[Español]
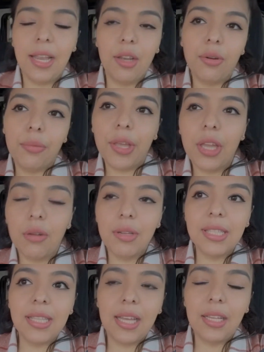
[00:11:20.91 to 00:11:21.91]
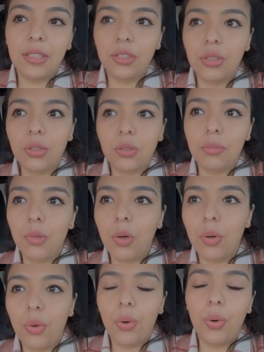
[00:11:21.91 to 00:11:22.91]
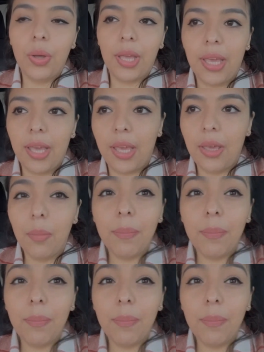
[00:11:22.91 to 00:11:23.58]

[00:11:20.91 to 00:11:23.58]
el gobierno está dando como eh,